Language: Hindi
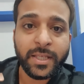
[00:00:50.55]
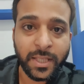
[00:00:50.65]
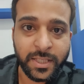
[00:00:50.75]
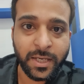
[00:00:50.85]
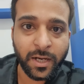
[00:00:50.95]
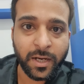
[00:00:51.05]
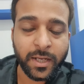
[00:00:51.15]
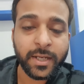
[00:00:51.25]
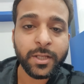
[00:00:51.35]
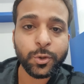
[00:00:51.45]
यदि करना
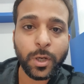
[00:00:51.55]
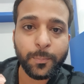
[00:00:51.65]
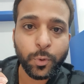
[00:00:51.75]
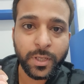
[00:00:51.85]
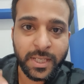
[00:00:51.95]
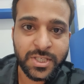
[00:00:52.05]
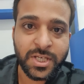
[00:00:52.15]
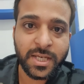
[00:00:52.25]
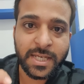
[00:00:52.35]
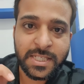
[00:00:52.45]
है तो आपको
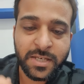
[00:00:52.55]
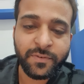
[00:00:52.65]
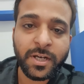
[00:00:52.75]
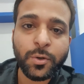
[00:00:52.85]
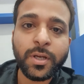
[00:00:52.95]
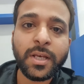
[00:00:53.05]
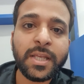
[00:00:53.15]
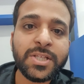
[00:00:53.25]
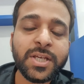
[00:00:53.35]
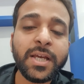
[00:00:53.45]
नीचे इसी वीडियो के
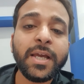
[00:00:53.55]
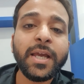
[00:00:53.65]
नीचे